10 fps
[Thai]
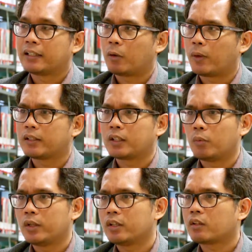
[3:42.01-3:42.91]
แต่ว่าที
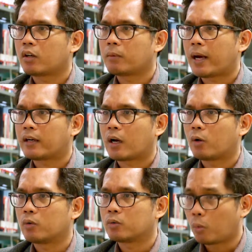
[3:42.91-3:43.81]
วีดิจิตอลในบ้านเรา
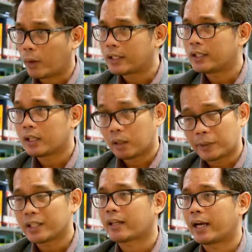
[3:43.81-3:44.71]
ทุกวันนี้เนี่ยในป
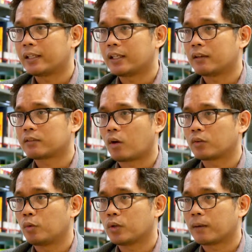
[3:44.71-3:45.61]
ระเทศไทยเนี่ยต่อ
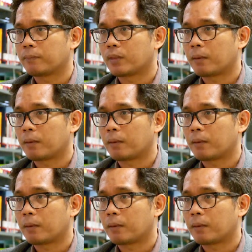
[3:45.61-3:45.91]
สู้กับ